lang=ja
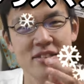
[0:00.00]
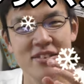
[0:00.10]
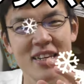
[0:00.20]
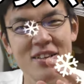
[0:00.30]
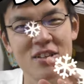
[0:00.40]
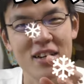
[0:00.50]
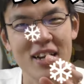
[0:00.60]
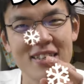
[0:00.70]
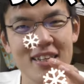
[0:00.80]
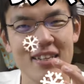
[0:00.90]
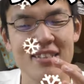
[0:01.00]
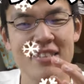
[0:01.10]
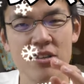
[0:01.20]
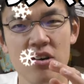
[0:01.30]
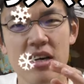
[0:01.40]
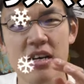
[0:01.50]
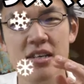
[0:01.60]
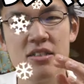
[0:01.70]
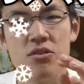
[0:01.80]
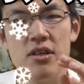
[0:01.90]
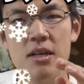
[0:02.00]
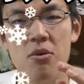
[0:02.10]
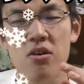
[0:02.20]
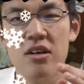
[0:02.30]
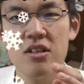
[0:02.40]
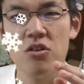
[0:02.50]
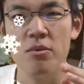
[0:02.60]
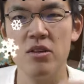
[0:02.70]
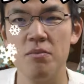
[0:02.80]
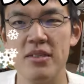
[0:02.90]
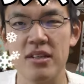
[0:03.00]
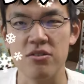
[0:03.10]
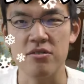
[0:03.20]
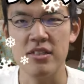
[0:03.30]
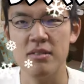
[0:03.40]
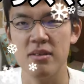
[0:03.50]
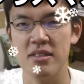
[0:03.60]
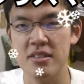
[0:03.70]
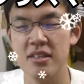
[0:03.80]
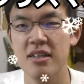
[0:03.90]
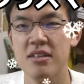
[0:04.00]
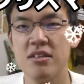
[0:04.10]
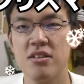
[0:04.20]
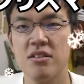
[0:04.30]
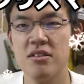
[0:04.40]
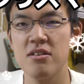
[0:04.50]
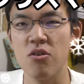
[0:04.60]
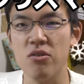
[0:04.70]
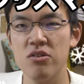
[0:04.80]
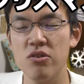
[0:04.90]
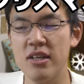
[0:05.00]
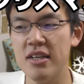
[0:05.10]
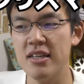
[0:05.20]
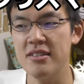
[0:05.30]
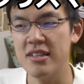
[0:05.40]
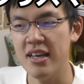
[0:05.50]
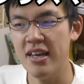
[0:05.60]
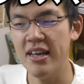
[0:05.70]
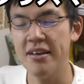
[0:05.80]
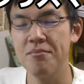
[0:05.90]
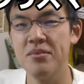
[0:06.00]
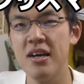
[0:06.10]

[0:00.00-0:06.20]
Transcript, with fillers: ついにくいのは難点ですけど、それでもドミノピザのクリスマス本当にいいですね。